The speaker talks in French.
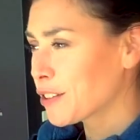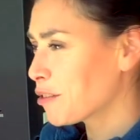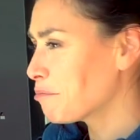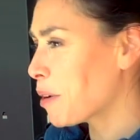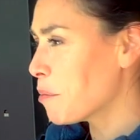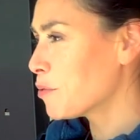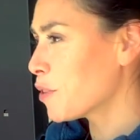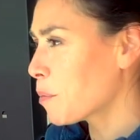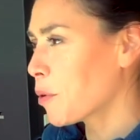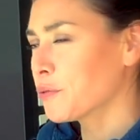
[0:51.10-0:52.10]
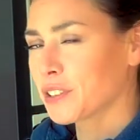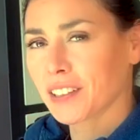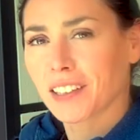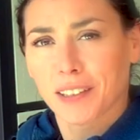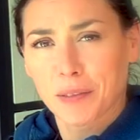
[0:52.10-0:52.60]
et de ne pas pouvoir
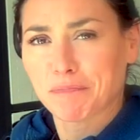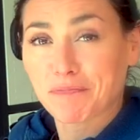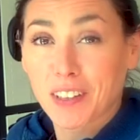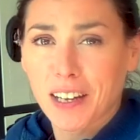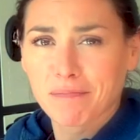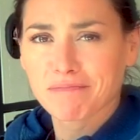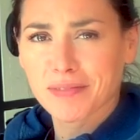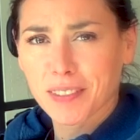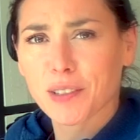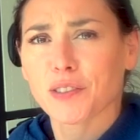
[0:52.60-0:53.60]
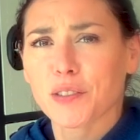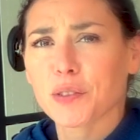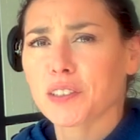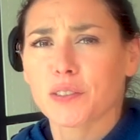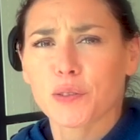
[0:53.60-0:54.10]
profiter euh, de,
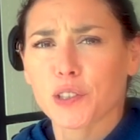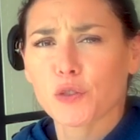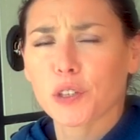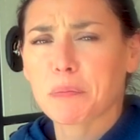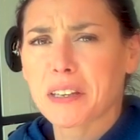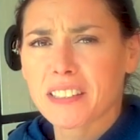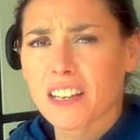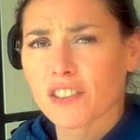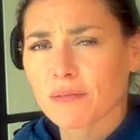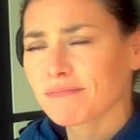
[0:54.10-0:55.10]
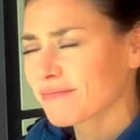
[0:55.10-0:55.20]
de, si joli paysage.